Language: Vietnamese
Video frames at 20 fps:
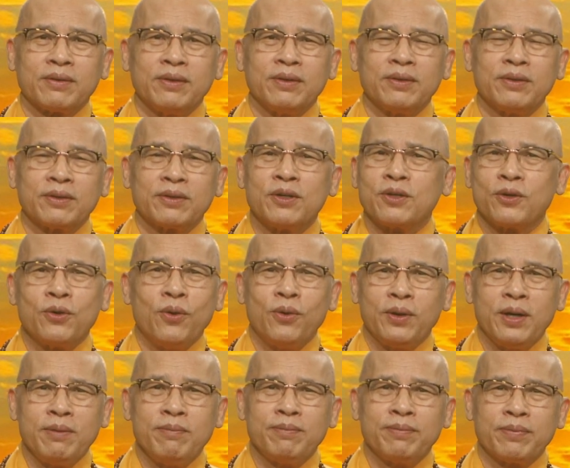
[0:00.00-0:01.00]
Ờ, cực khổ
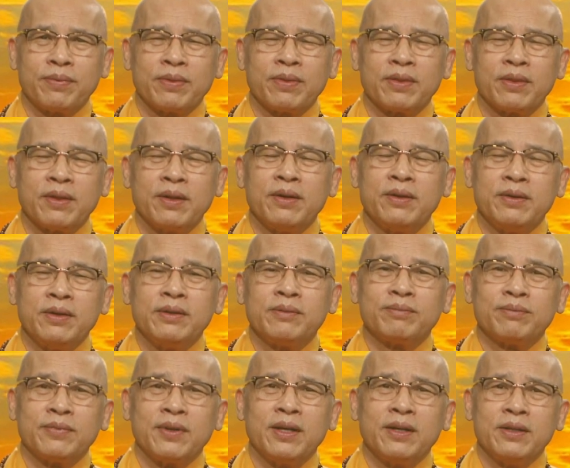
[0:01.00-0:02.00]
lắm
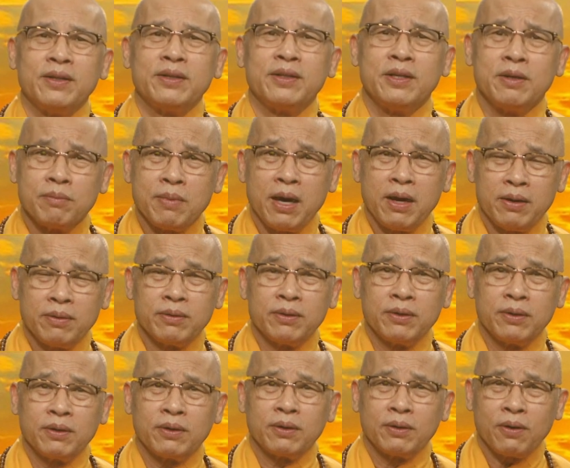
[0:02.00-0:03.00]
nhưng mà
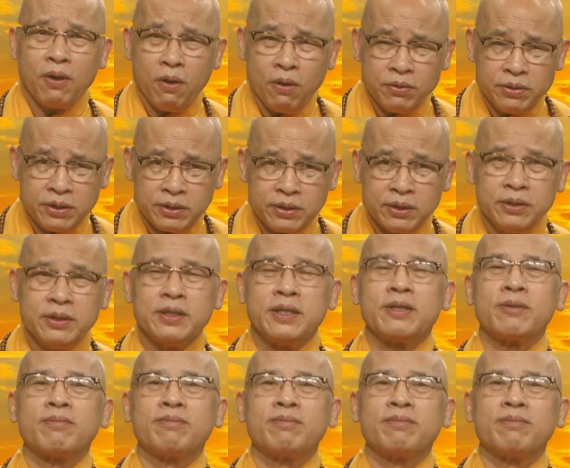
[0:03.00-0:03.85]
có những người